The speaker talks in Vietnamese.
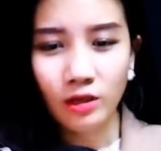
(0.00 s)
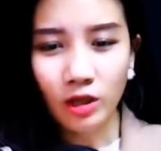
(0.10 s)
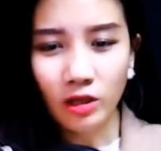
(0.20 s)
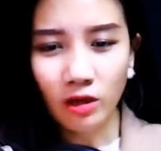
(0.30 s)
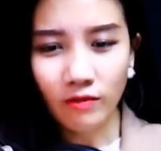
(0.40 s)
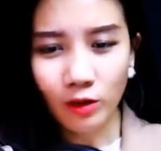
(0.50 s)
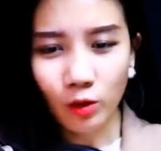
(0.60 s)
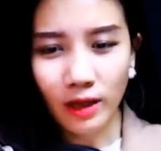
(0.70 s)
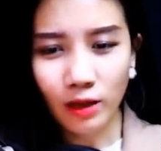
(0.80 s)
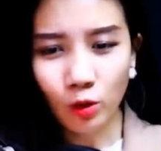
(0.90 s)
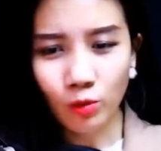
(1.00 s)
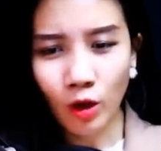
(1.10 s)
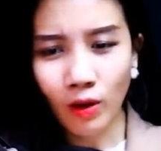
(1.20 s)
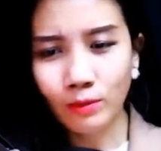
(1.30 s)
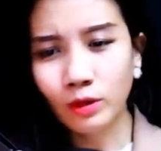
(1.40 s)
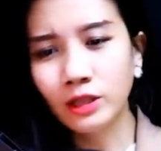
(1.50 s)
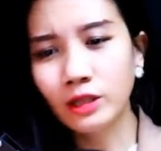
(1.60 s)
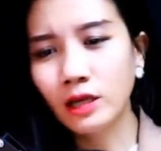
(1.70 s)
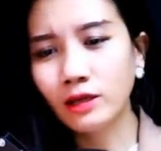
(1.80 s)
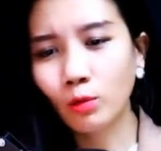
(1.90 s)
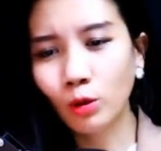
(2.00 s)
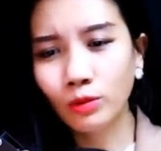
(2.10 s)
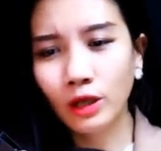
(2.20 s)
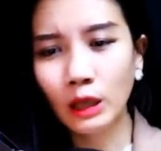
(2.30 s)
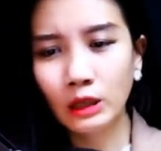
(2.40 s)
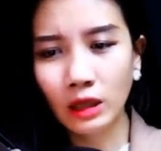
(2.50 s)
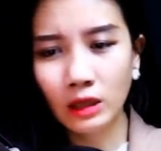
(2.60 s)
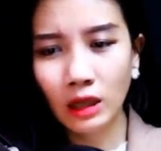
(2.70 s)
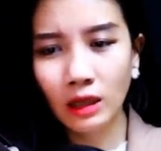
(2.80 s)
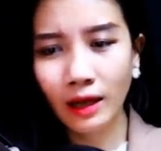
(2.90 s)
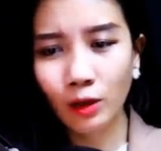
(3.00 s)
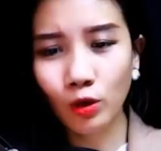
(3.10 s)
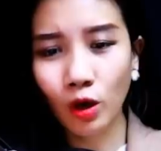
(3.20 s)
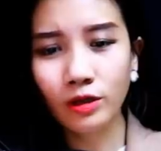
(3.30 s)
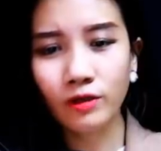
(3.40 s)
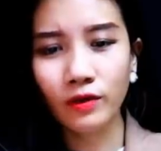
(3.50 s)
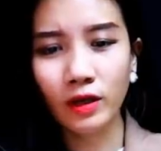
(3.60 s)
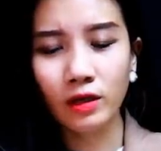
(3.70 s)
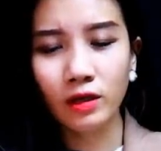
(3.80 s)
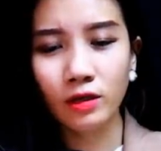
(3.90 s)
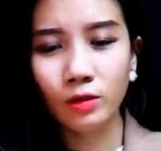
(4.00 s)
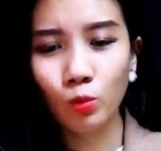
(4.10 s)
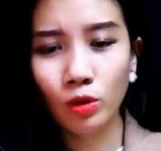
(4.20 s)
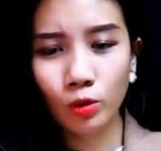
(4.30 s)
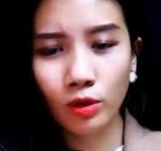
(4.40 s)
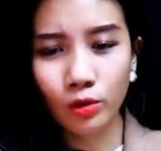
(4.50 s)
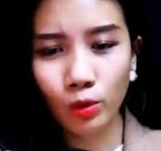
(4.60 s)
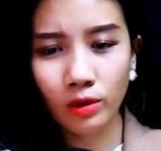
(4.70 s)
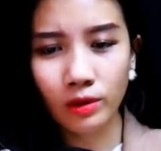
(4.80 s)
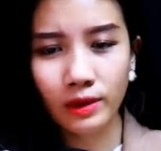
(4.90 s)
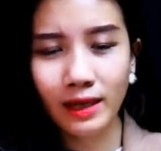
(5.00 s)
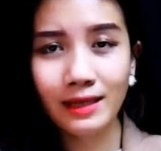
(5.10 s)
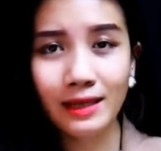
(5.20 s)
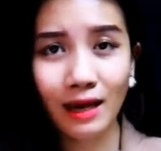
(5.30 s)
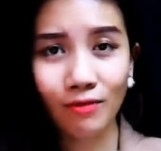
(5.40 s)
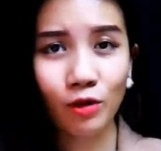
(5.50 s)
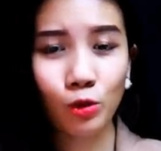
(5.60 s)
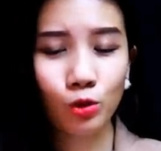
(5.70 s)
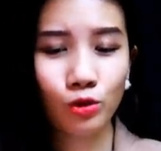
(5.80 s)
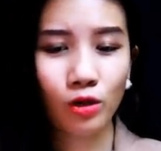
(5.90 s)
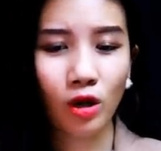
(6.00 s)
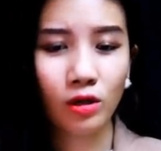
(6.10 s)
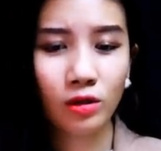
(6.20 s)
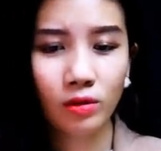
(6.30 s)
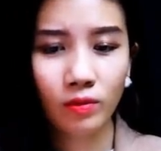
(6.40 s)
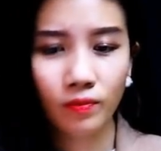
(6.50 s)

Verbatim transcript: Trần Trần và tôi đang cùng nhau ăn bữa trưa thì bỗng nhiên Trần Trần nghe tôi nói như vậy. Buông đua xuống, nhìn thẳng vào tôi rồi nói.